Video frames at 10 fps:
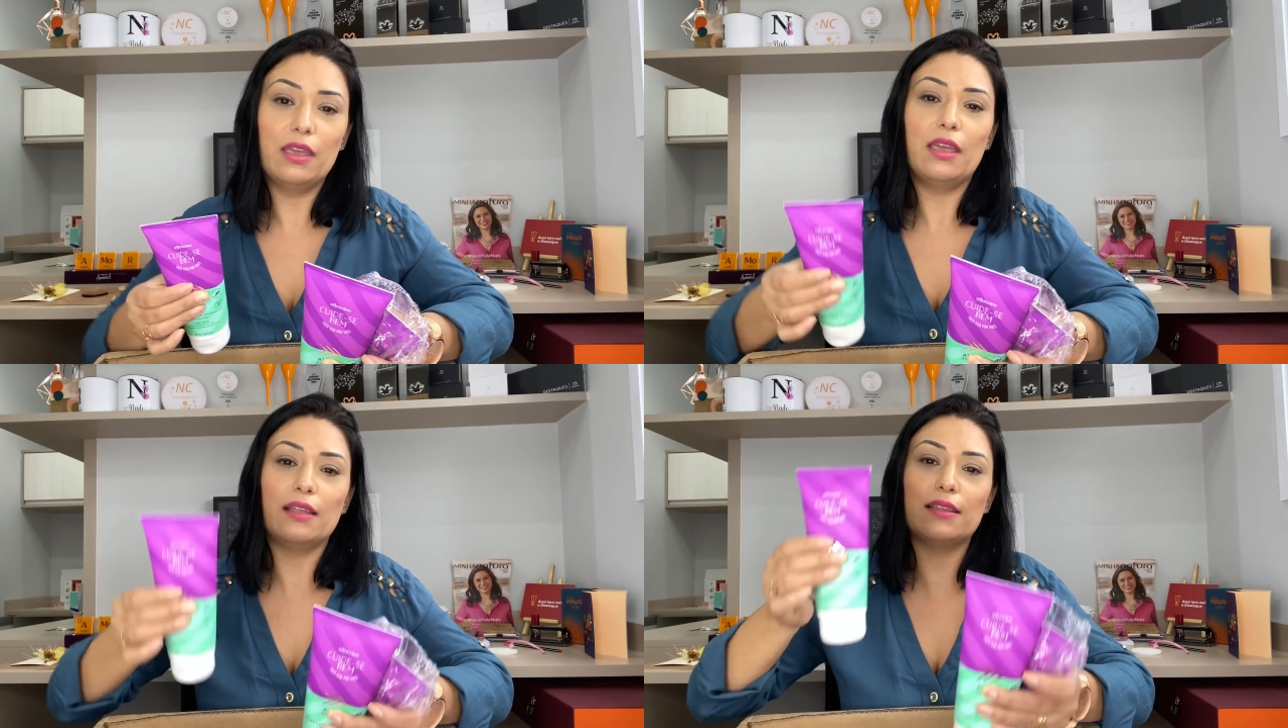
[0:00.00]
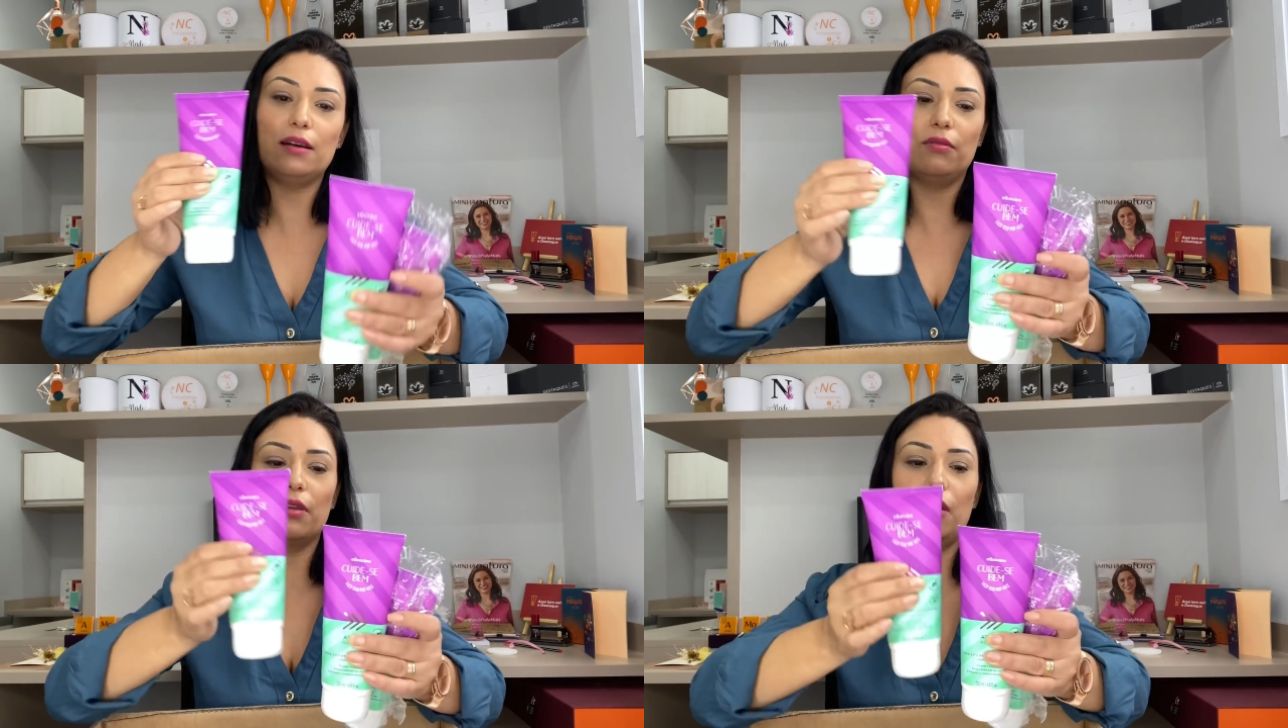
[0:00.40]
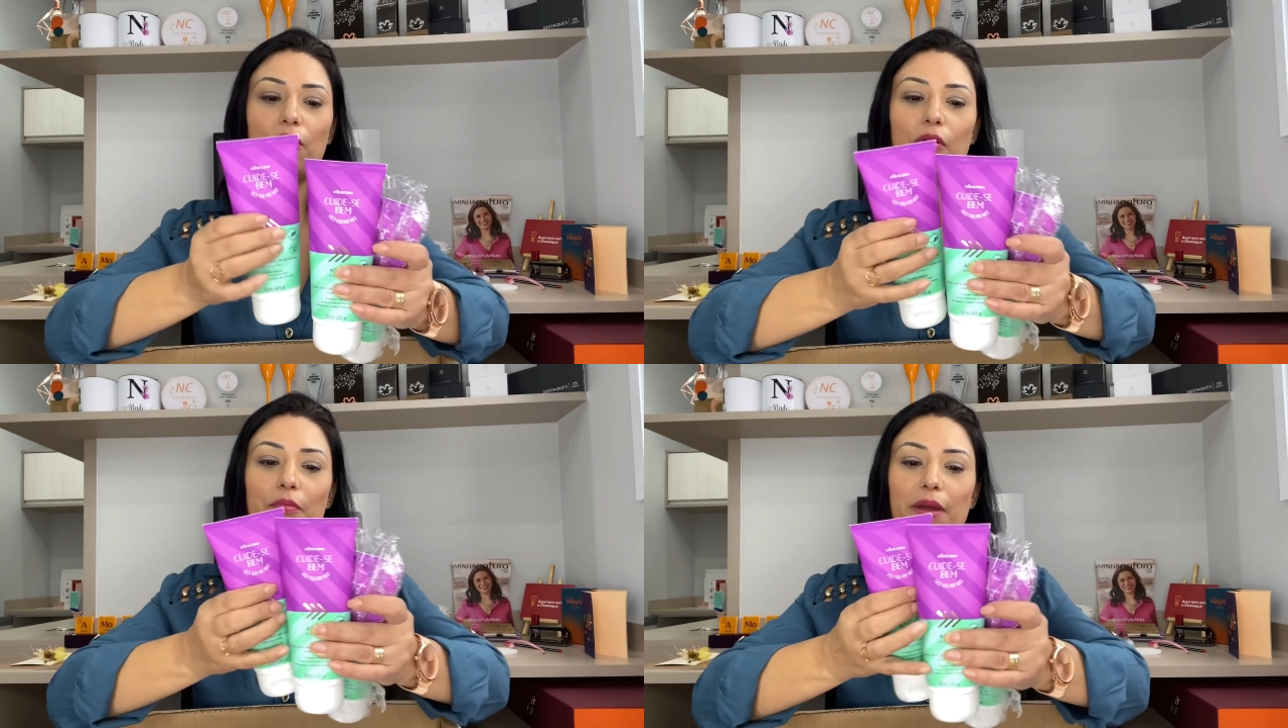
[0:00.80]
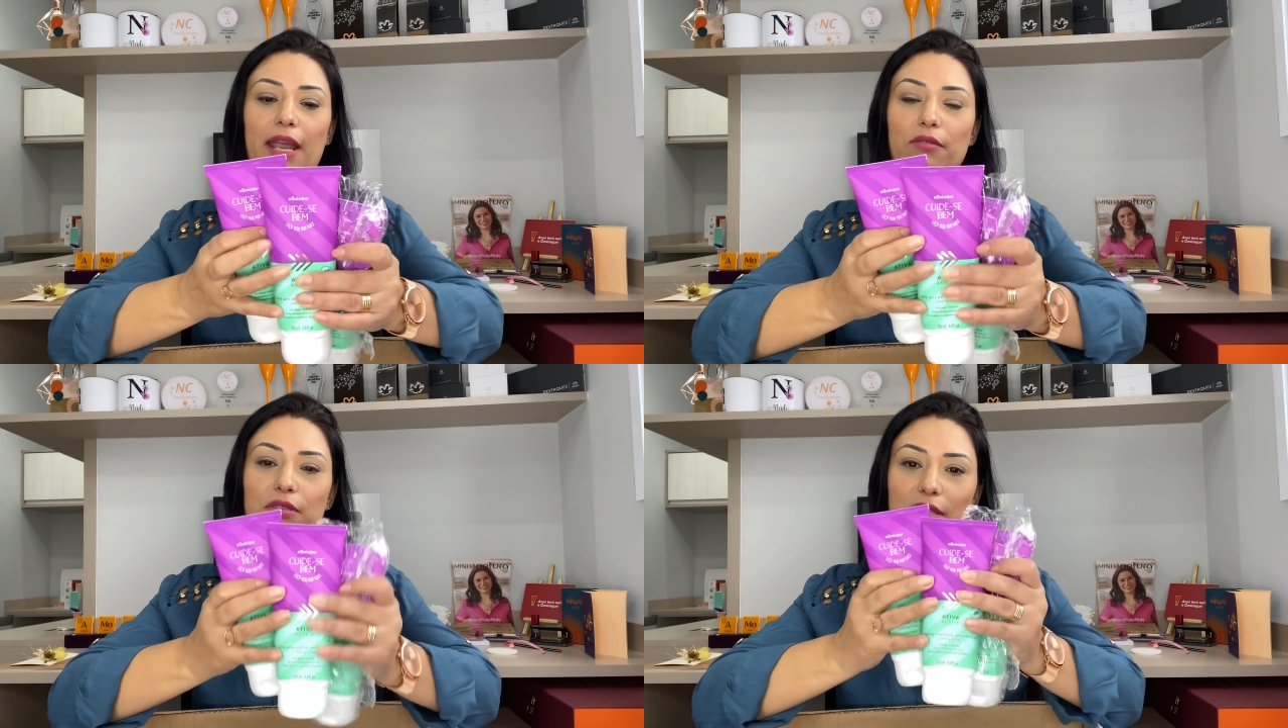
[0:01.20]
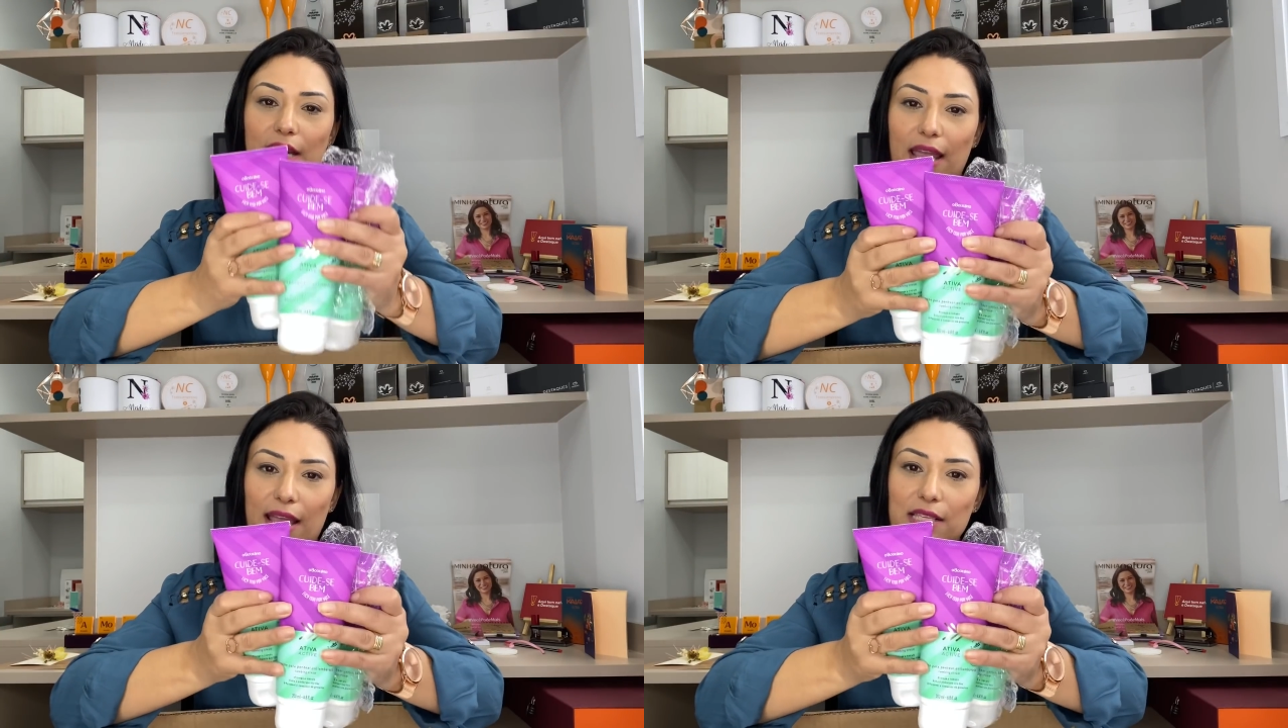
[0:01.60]
Então, eu comprei os
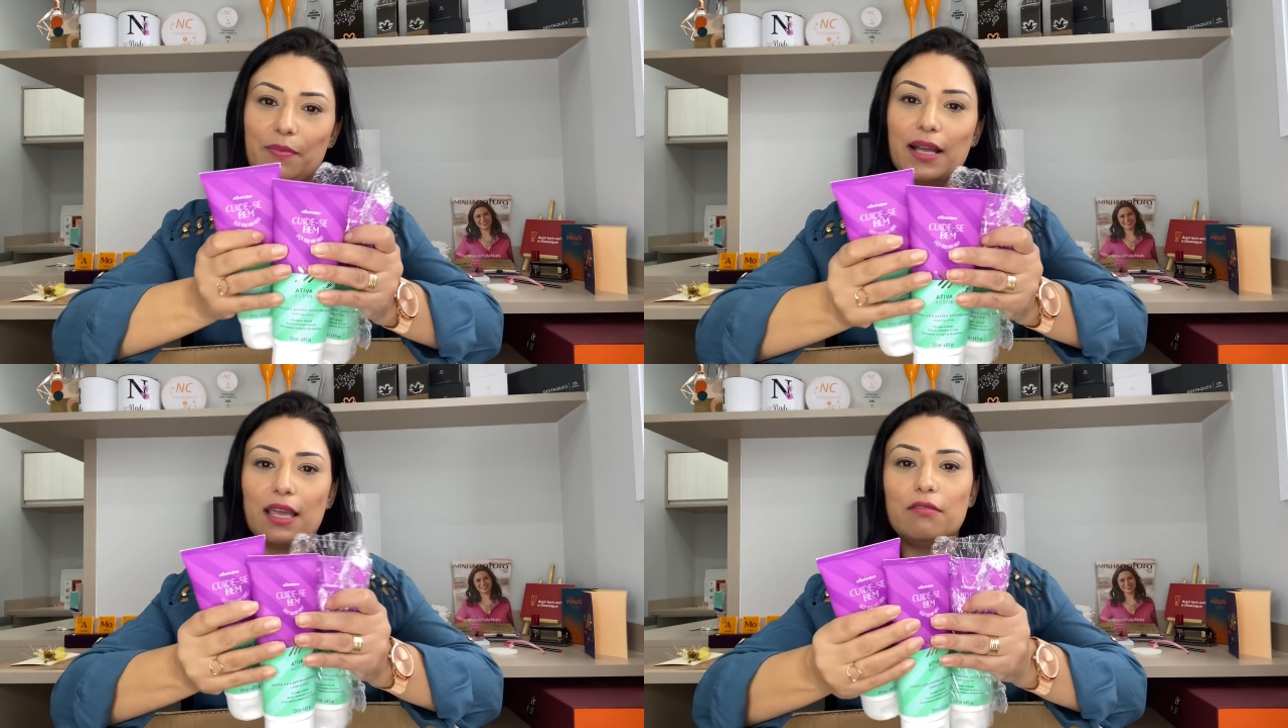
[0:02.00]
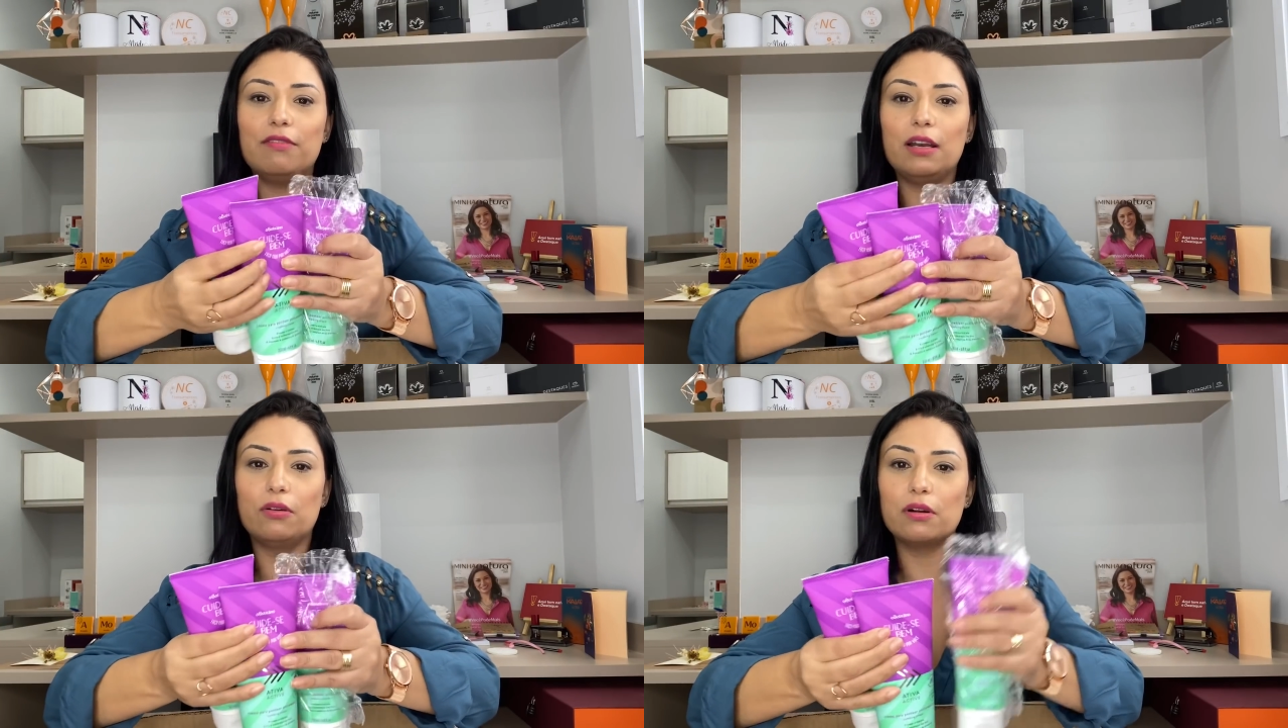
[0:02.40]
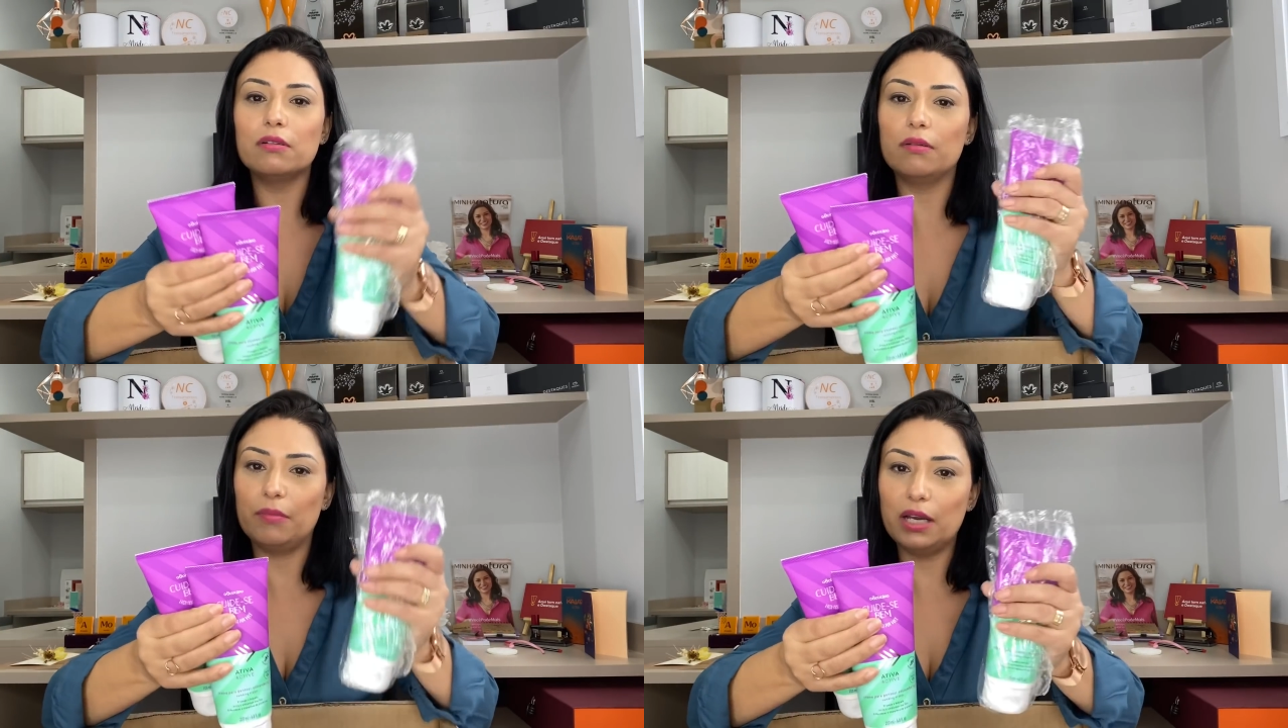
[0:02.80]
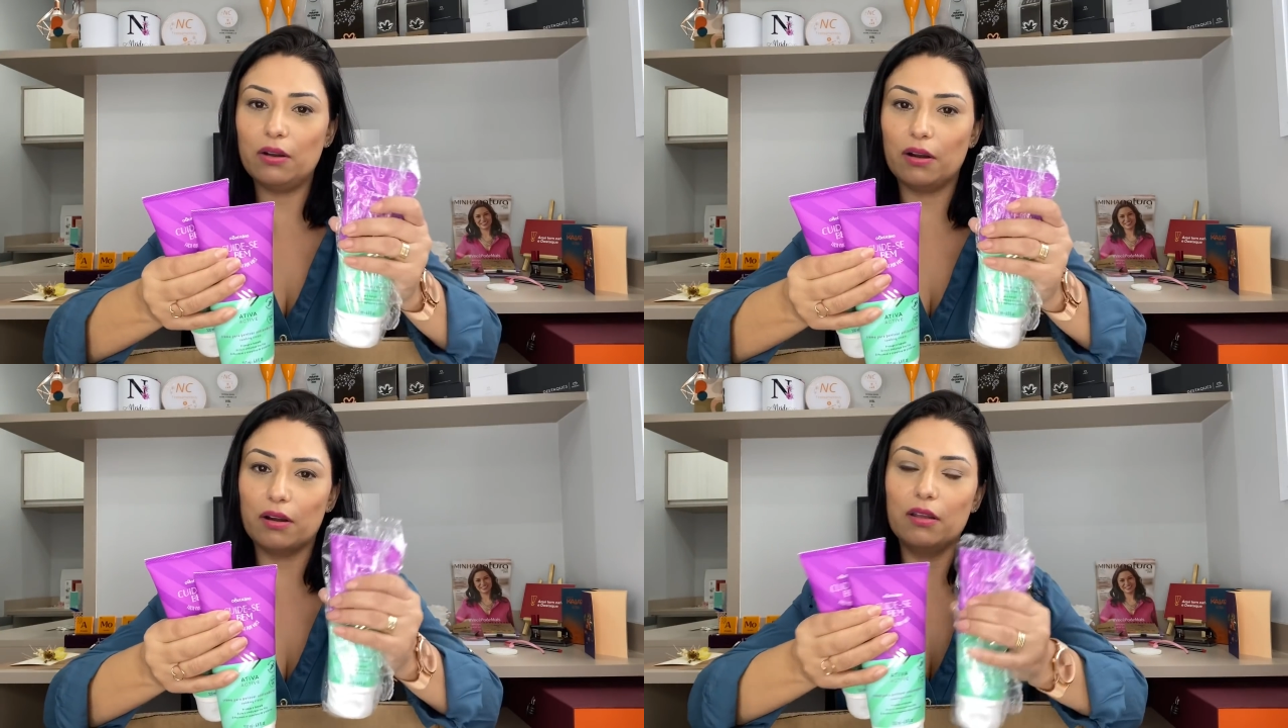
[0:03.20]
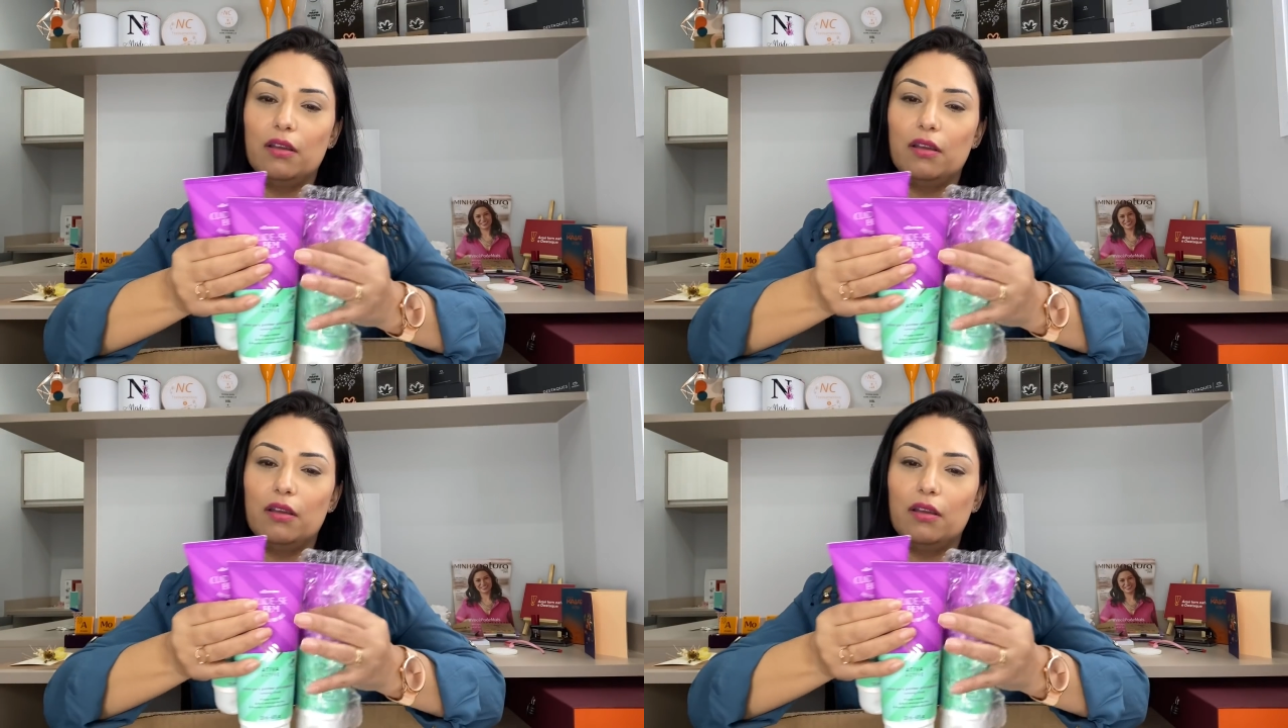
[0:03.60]
três, paguei um valor menor.